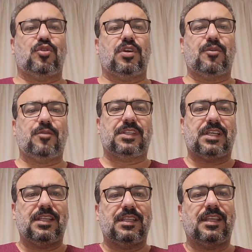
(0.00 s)
जब थोड़ा बहुत
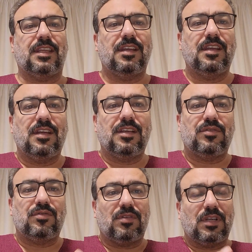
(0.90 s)
बता देते हैं
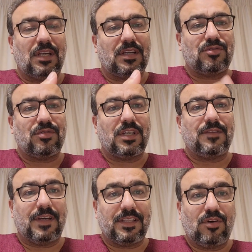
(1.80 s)
तो अल्लाह का शुक्र है
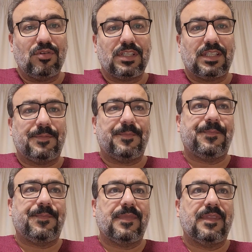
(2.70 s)
फ़ायदा हो जाता है
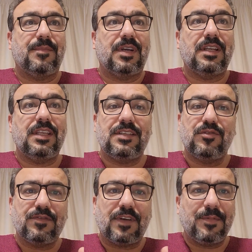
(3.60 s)
मगर ये
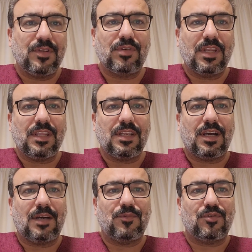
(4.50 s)
ट्रूथ फार्मिंग तो नहीं है ना
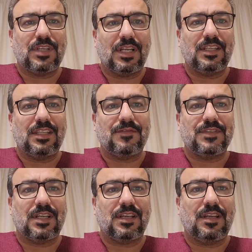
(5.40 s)
आप नुकसान की तरफ
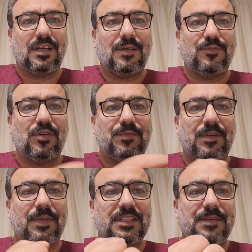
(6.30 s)
जा रहे हैं ना आप तो अपना
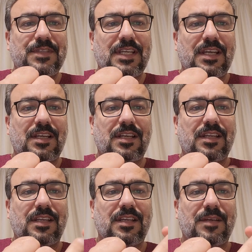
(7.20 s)
पैसा भी ज़ाया कर
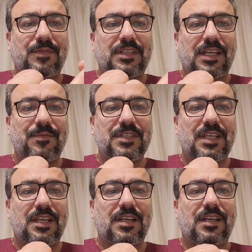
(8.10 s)
रहे हैं अपना टाइम भी
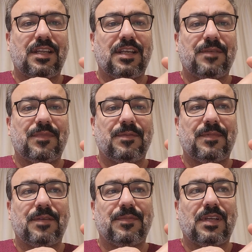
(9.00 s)
ज़ाया कर रहे हैं अपना
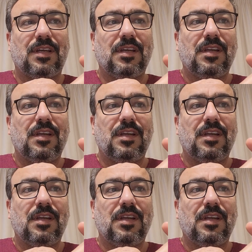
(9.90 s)
अपना